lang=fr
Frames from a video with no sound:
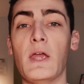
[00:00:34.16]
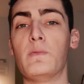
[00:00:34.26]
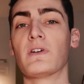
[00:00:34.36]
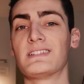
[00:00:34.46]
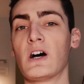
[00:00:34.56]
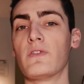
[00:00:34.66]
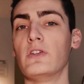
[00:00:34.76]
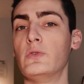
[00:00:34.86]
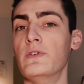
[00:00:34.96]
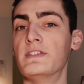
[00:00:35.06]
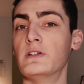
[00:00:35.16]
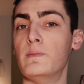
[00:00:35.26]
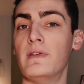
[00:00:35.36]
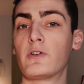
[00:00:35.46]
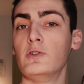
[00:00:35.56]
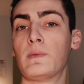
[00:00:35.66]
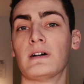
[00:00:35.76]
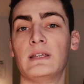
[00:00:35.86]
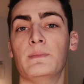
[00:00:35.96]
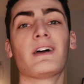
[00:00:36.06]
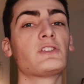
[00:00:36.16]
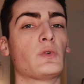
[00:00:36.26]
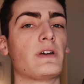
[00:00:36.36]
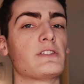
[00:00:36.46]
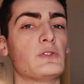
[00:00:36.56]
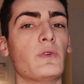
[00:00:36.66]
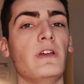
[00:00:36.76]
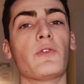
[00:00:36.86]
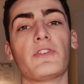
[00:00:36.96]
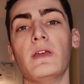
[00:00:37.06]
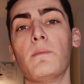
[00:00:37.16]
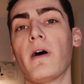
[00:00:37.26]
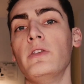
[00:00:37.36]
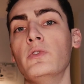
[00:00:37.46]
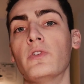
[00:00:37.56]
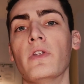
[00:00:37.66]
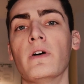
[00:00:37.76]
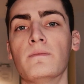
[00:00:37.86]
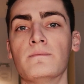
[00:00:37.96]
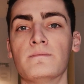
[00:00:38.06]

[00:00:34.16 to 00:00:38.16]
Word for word: Et pour ça, on va utiliser le bien connu principe d'action-réaction énoncé par Newton.